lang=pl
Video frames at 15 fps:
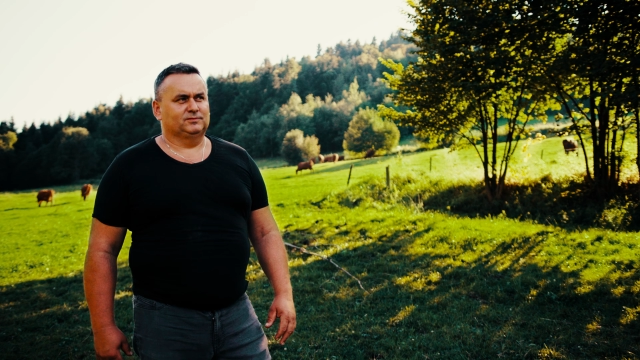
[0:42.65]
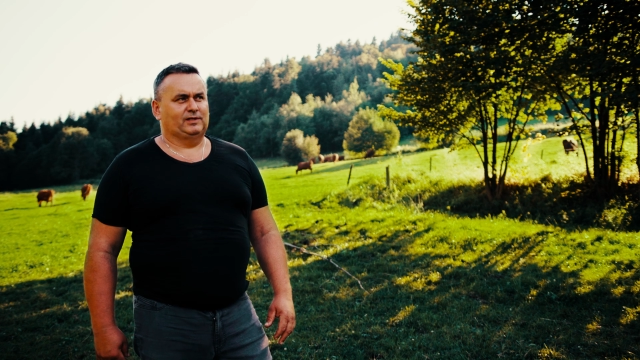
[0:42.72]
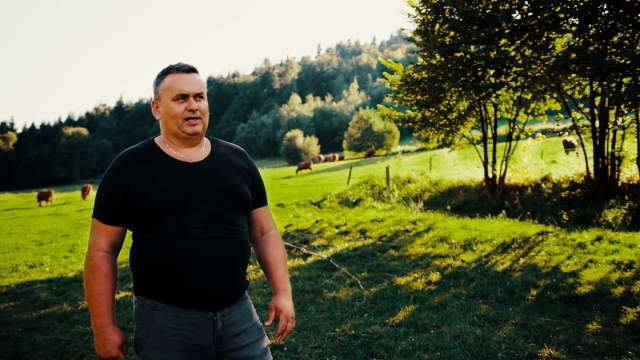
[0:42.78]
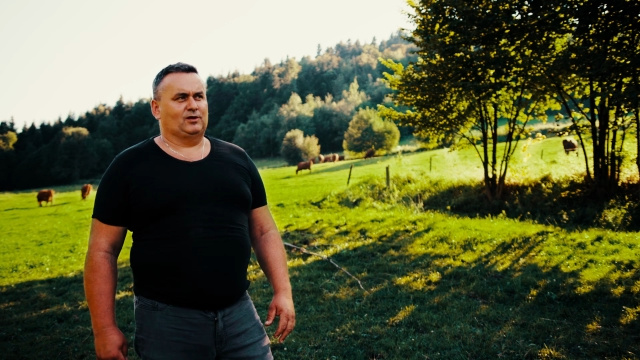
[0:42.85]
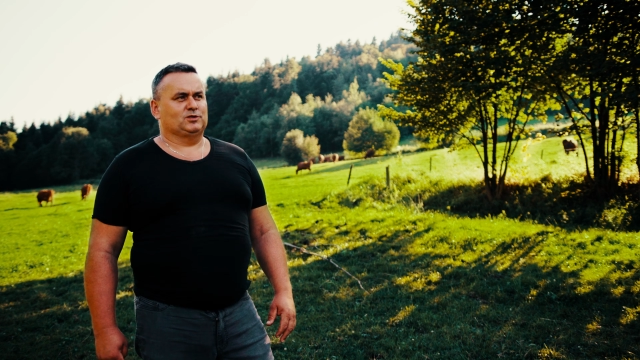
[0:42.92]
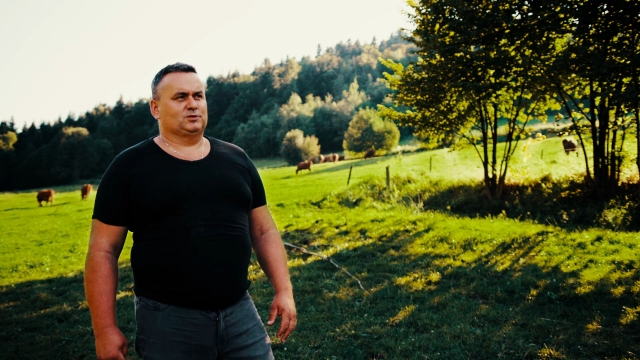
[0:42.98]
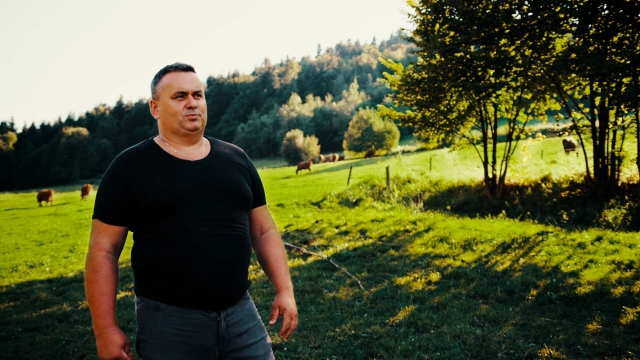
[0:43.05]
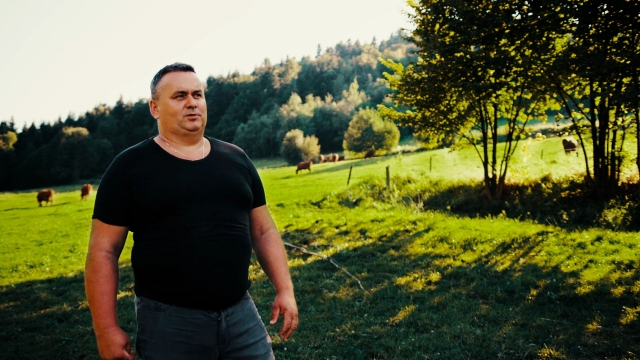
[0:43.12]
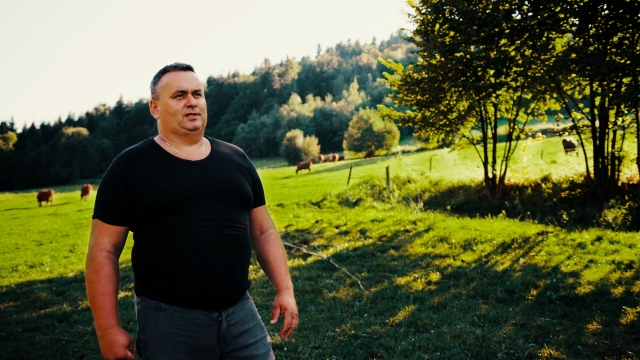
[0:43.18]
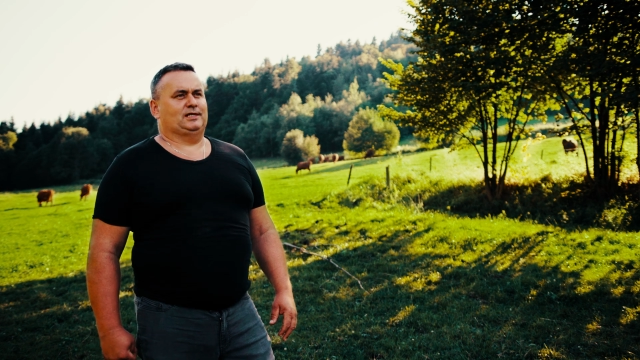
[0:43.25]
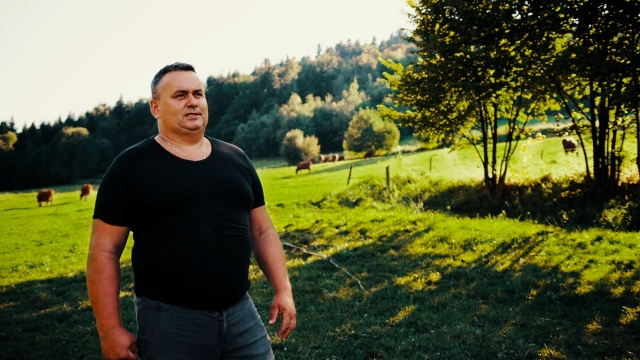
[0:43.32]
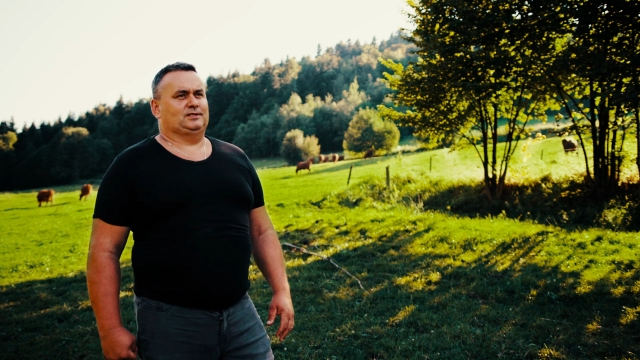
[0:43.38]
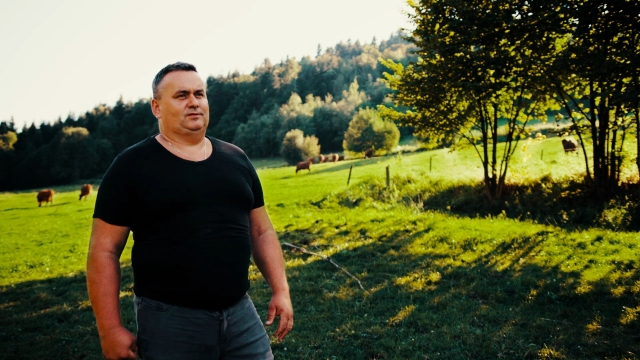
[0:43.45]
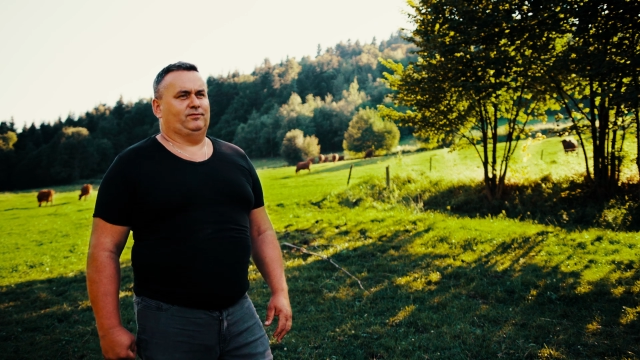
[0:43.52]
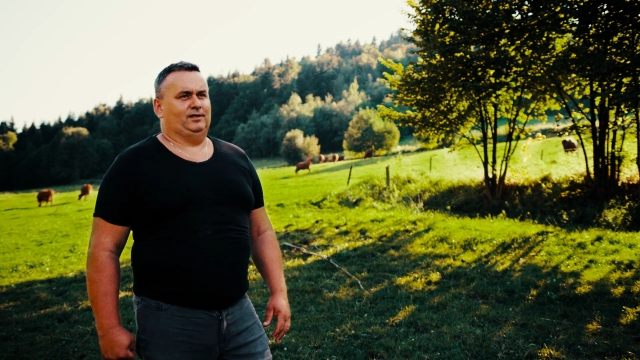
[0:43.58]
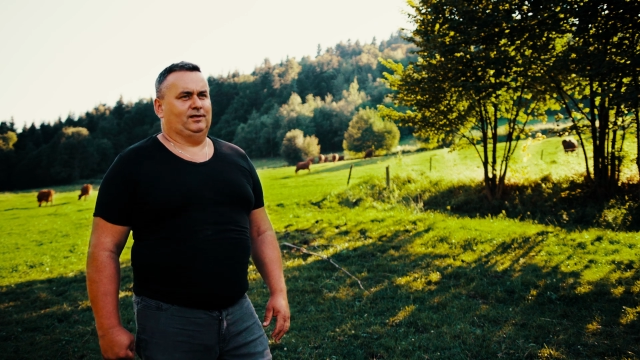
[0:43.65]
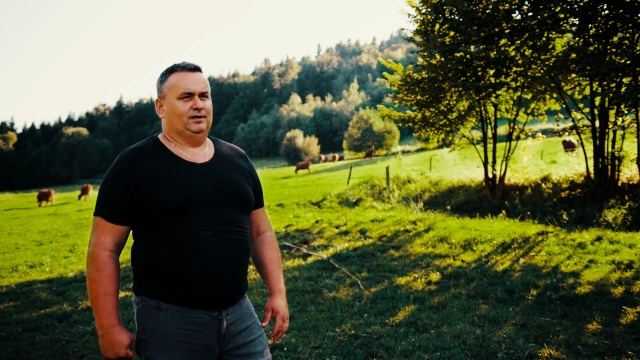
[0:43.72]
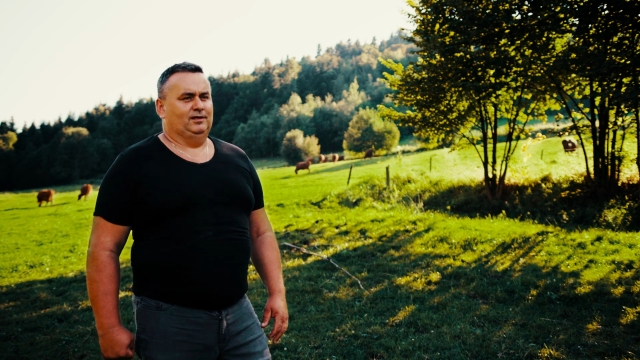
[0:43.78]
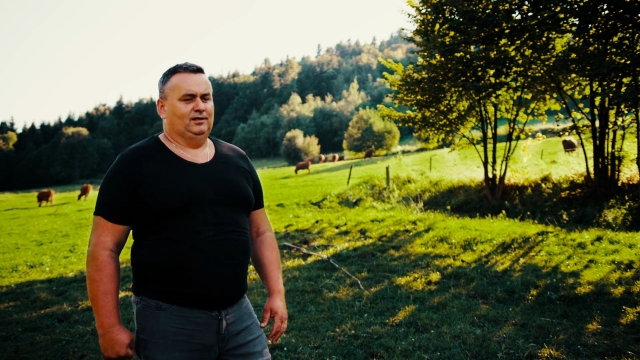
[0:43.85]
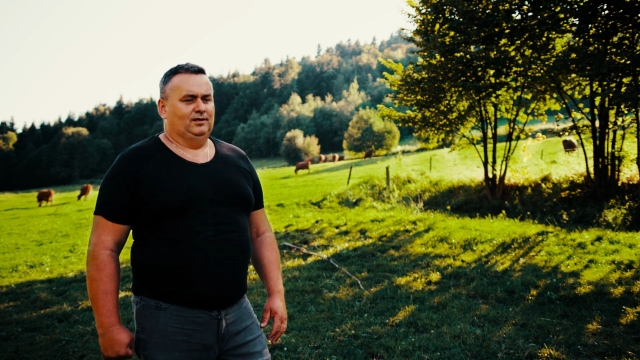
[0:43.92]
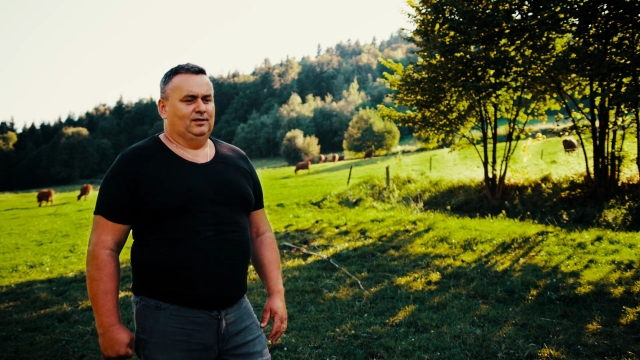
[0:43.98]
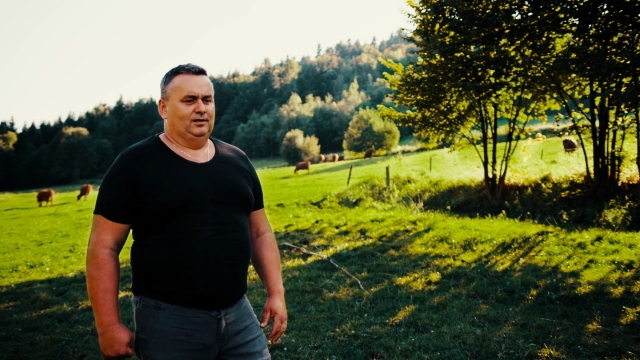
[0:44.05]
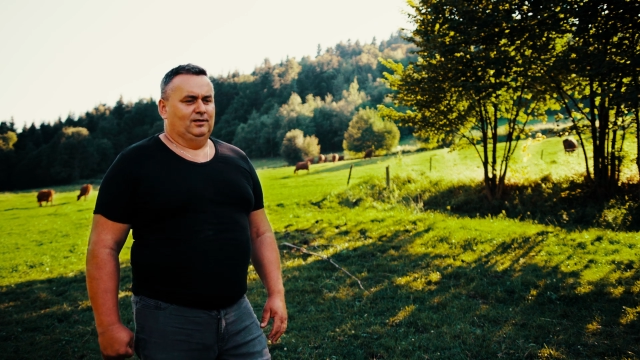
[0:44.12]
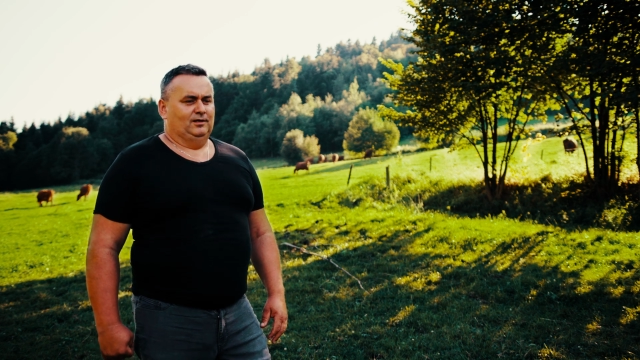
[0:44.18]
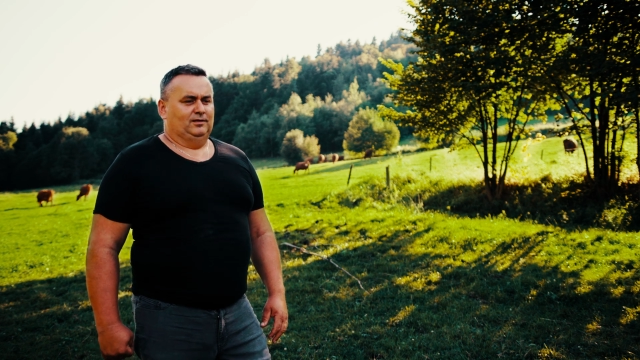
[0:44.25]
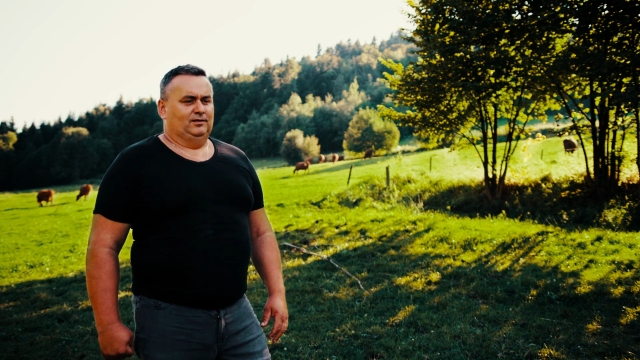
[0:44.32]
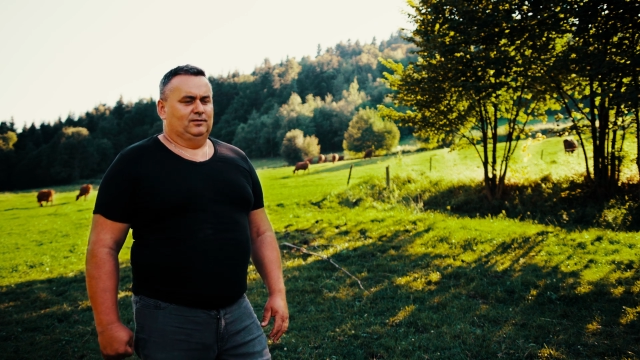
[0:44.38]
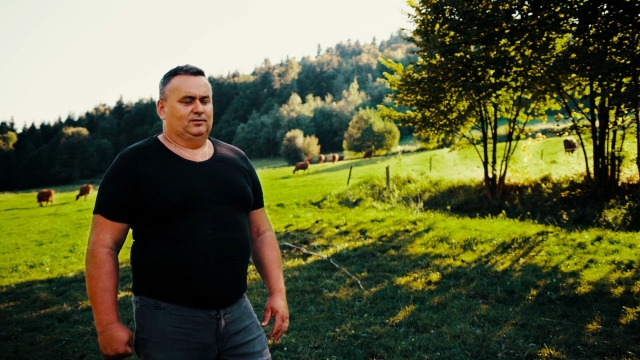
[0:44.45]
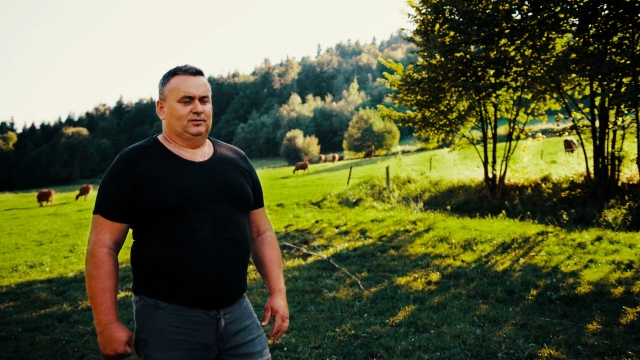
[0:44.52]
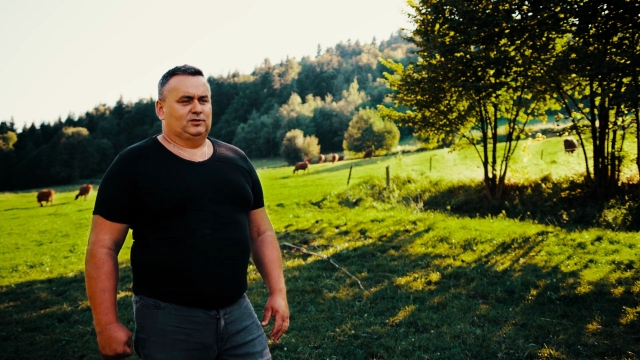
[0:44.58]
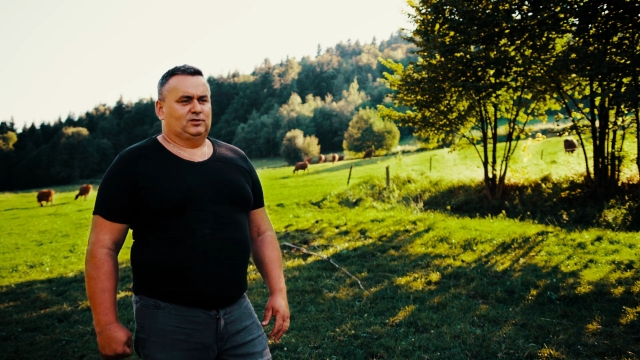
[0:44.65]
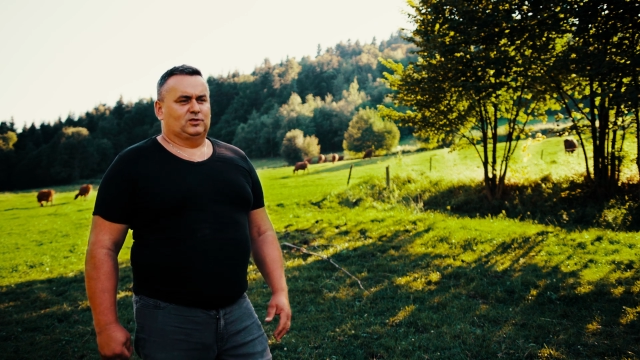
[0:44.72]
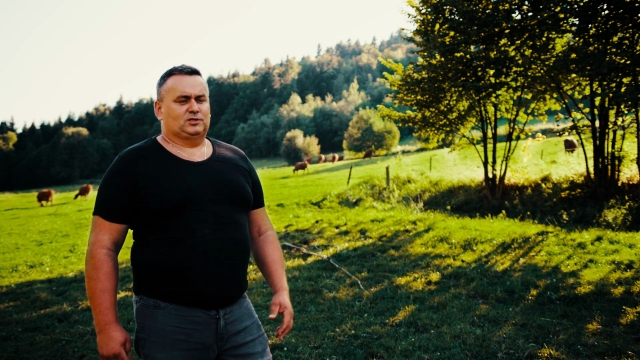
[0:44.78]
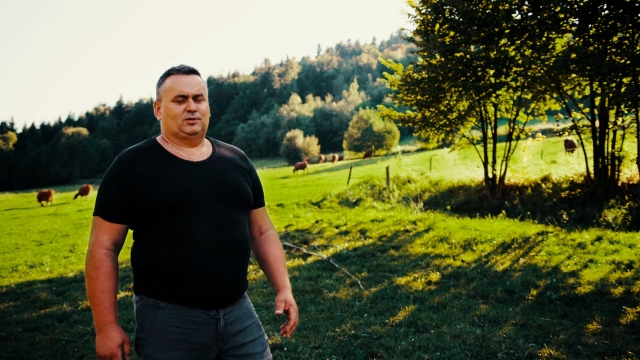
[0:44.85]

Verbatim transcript: na gospodarstwie, to